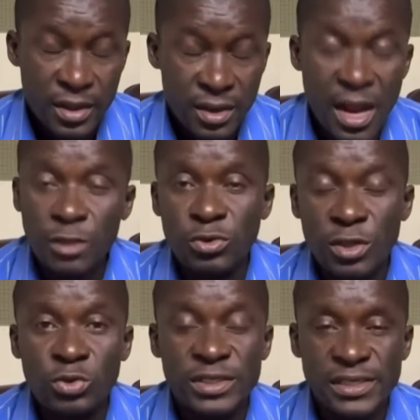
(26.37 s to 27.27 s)
na altura
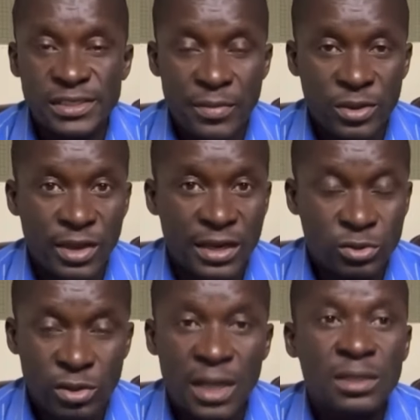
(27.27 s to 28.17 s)
do recenseamento
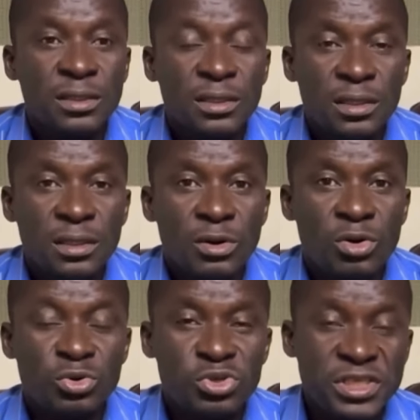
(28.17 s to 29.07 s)
eleitoral
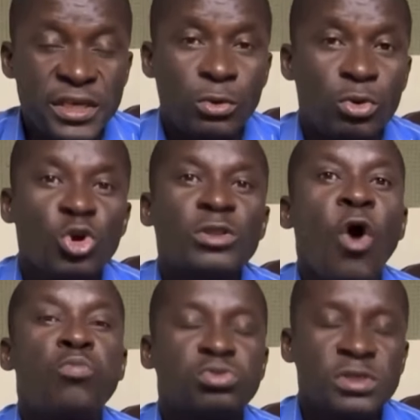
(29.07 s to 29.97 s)
onde os círculos onde a
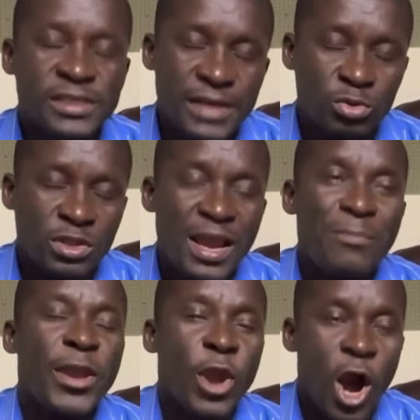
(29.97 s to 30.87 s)
oposição tinha
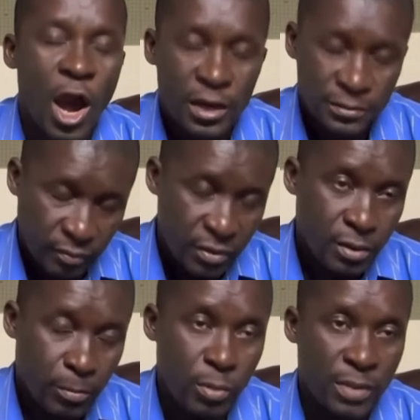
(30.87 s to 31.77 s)
maior
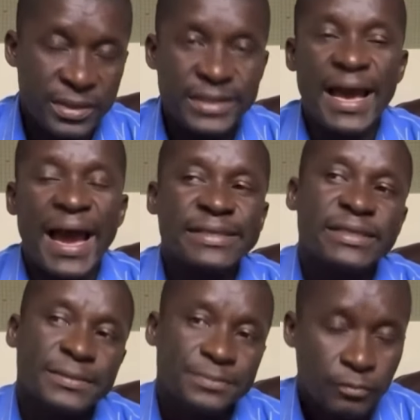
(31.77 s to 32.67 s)

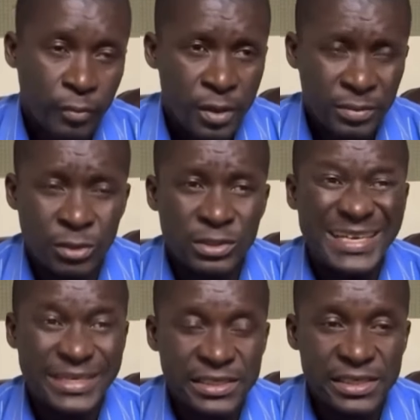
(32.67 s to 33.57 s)
probabilidade portanto, de
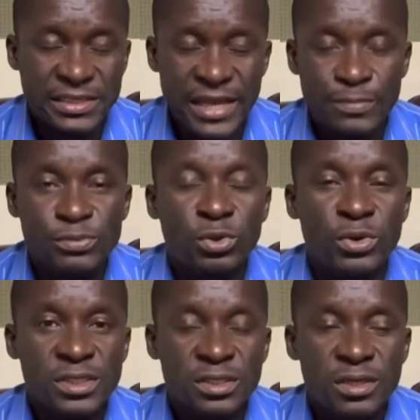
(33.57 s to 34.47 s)
recensear
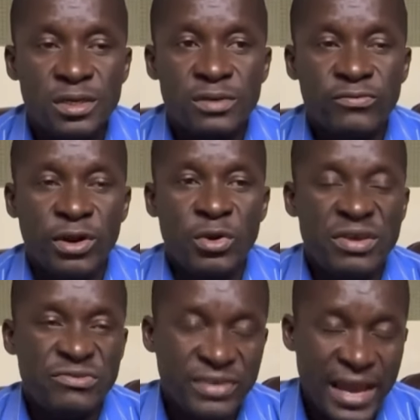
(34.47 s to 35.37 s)
pessoas, foram
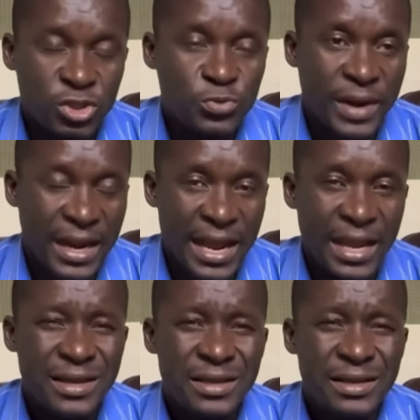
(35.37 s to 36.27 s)
enviados para
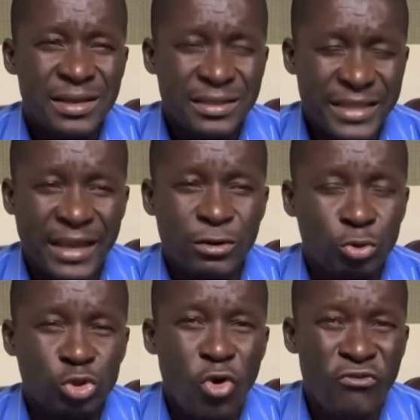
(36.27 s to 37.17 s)
lá
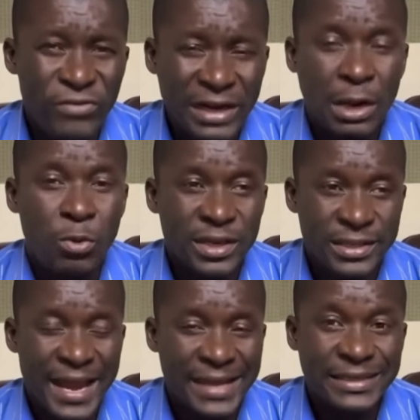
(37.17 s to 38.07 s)
técnicos com fraca
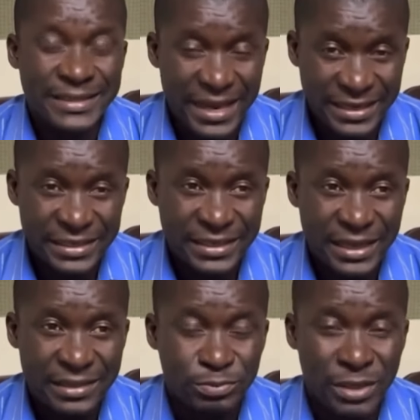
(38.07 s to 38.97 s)
qualidade
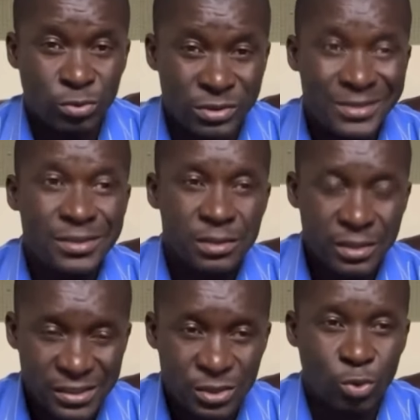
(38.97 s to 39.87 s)
técnica, portanto, de
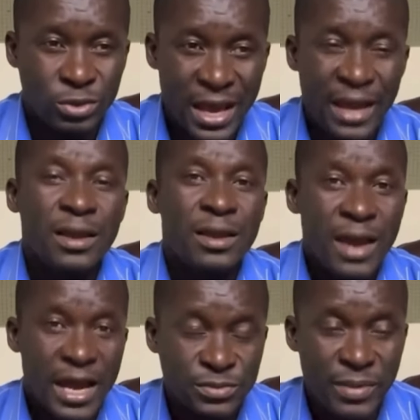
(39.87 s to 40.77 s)
executar
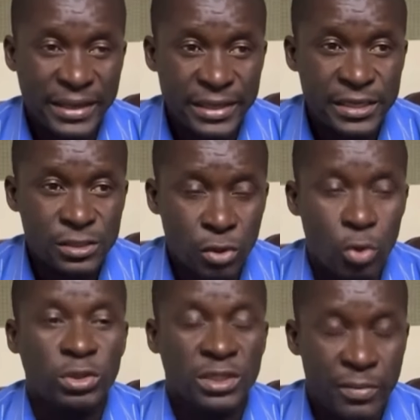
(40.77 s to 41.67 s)
as máquinas
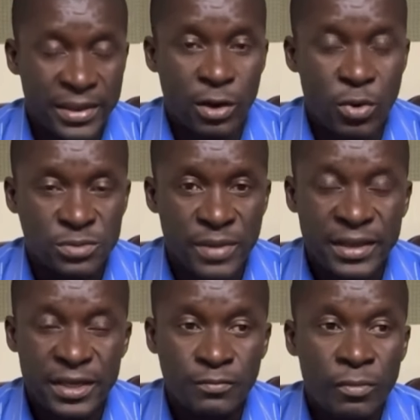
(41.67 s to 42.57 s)
ou de trabalhar com as
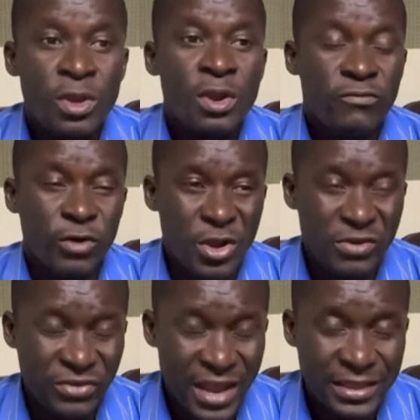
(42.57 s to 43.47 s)
máquinas. Foram
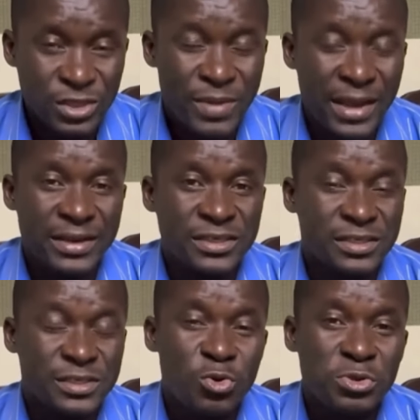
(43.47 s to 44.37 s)
enviadas máquinas
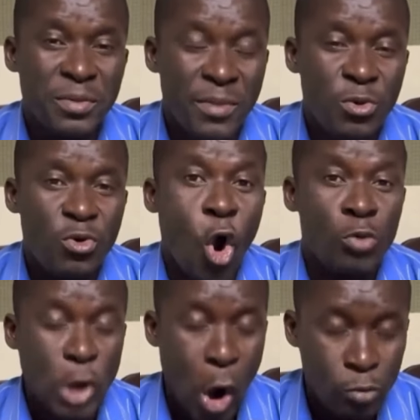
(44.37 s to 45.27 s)
de segunda mão
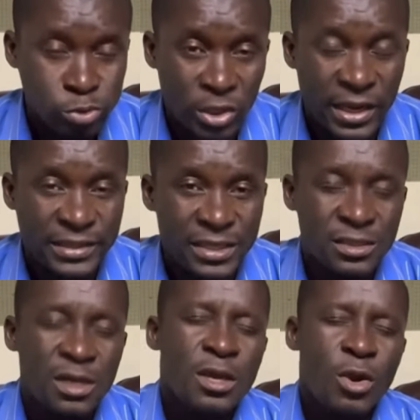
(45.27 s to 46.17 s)
obsoletas
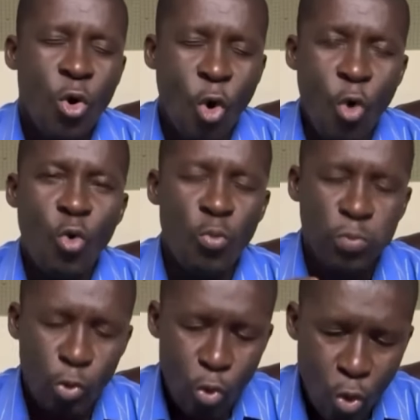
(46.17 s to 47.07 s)
com o
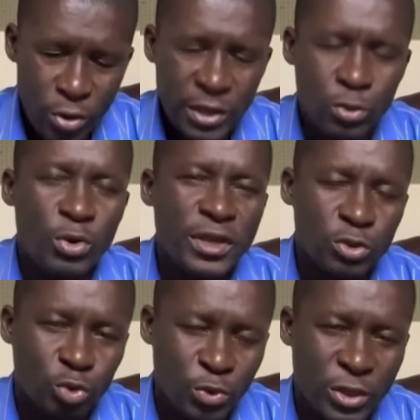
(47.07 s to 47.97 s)
único
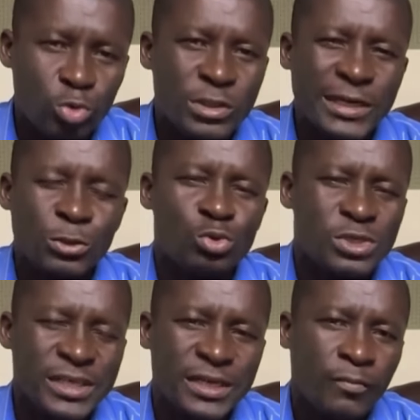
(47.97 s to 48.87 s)
intuito de
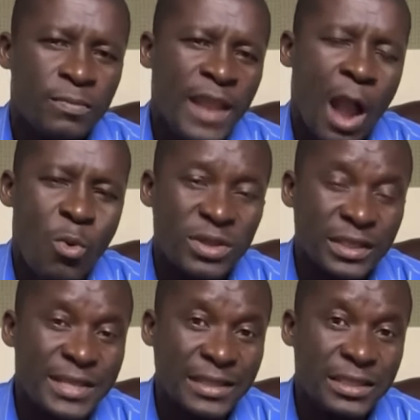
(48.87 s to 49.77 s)
reduzir a
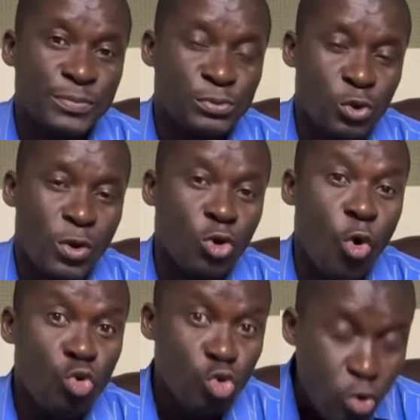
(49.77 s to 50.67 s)
quantidade de pessoas
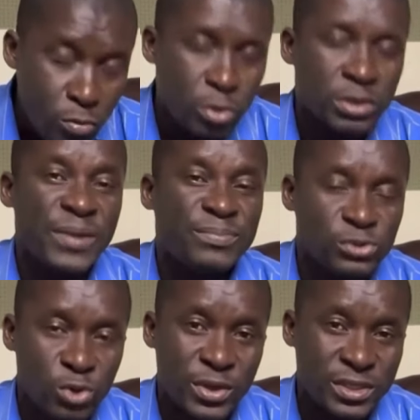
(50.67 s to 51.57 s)
ou o número de
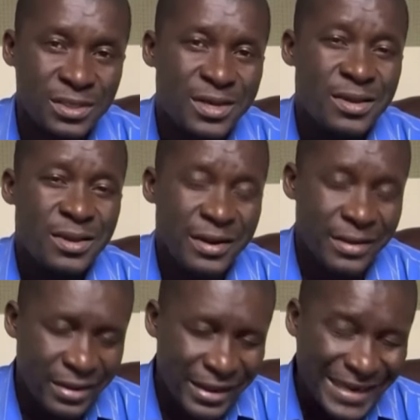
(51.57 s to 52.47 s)
pessoas
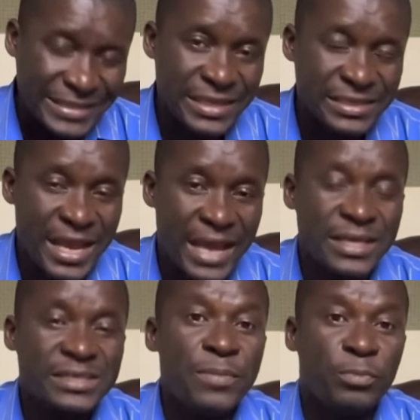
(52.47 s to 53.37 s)
eh,
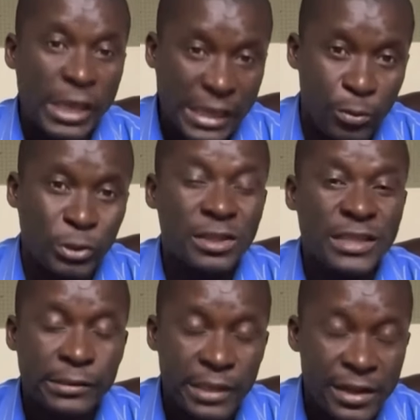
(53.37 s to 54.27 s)
recenseadas e que, portanto,
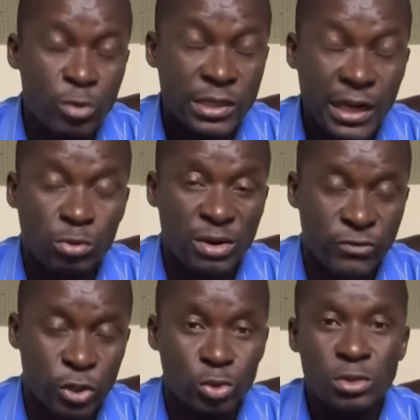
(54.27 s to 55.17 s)
teriam direito a
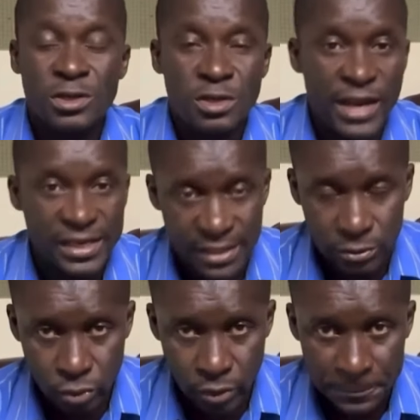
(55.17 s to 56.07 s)
voto nessa
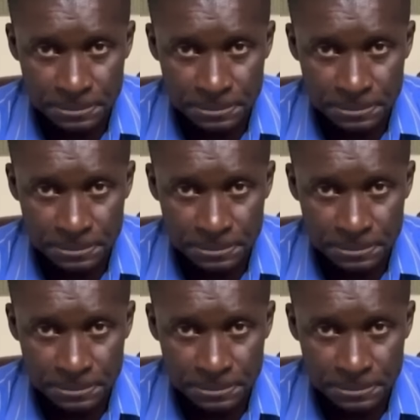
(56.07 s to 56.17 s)
altura.